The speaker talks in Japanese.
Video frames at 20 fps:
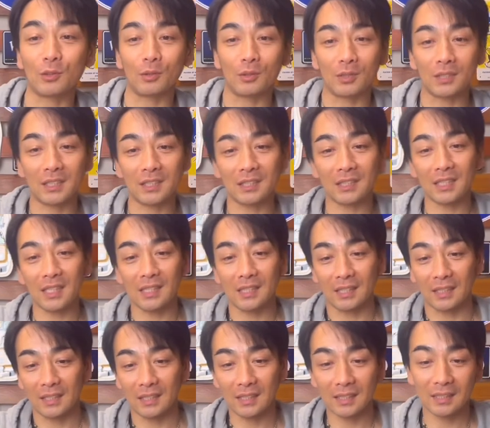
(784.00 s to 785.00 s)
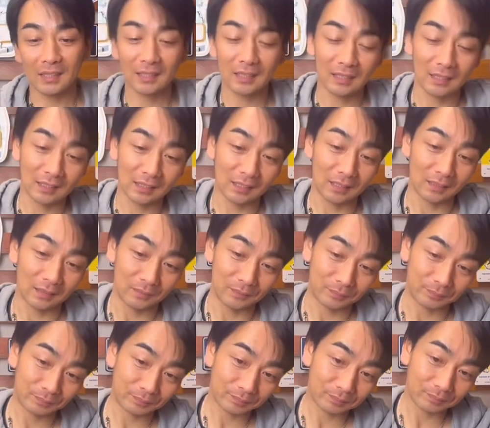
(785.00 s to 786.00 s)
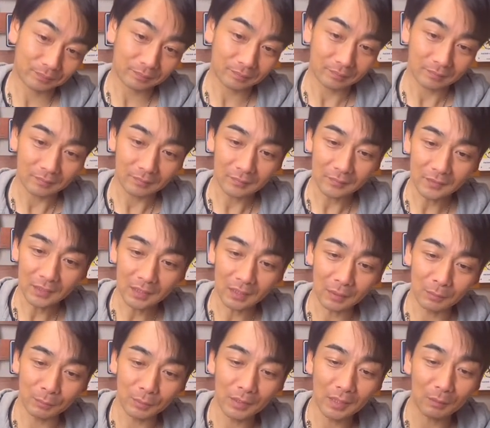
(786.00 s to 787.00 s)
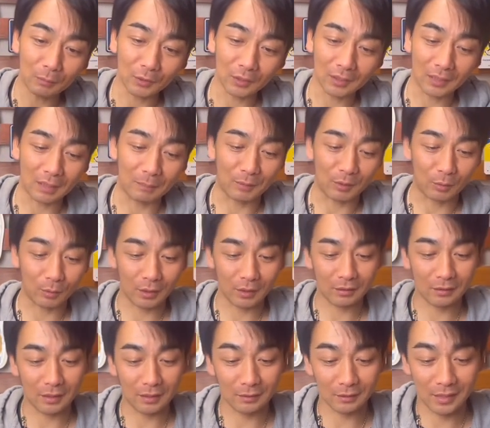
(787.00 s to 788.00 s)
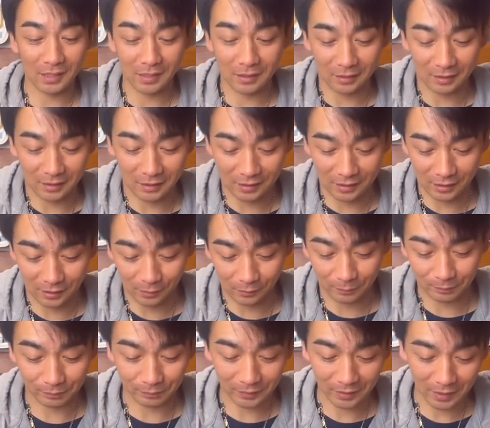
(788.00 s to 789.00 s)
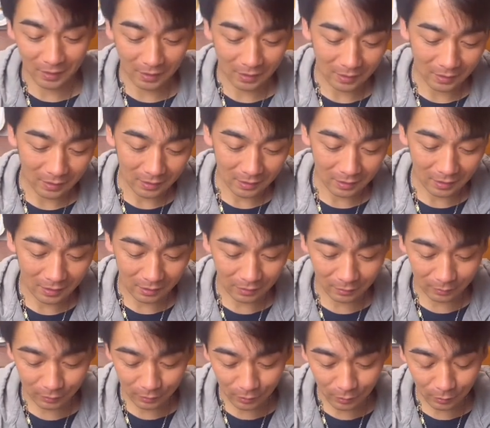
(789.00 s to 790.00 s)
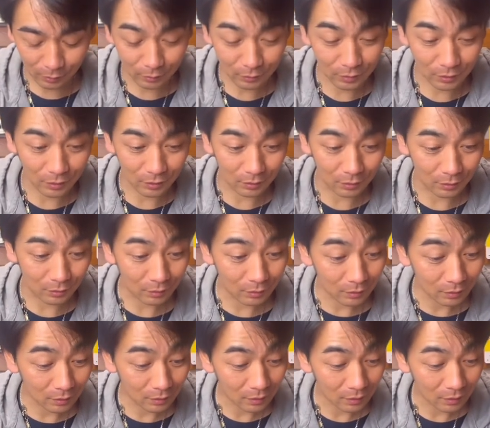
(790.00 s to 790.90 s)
とちっちゃいんだな。うん。プラモってやっぱこれぐらいのサイズなんですよ。144